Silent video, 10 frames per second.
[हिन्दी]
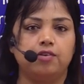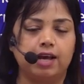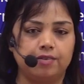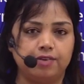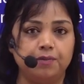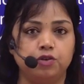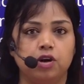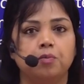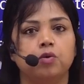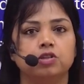L5 जो
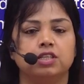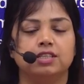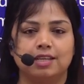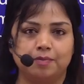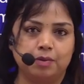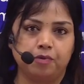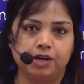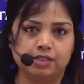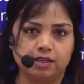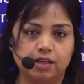है मोस्ट स्टेबल
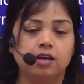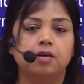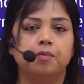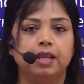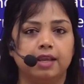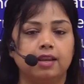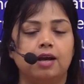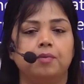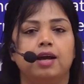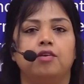पॉइंट्स हैं लेकिन
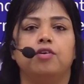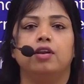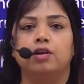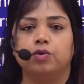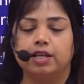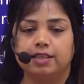हम L1, L2,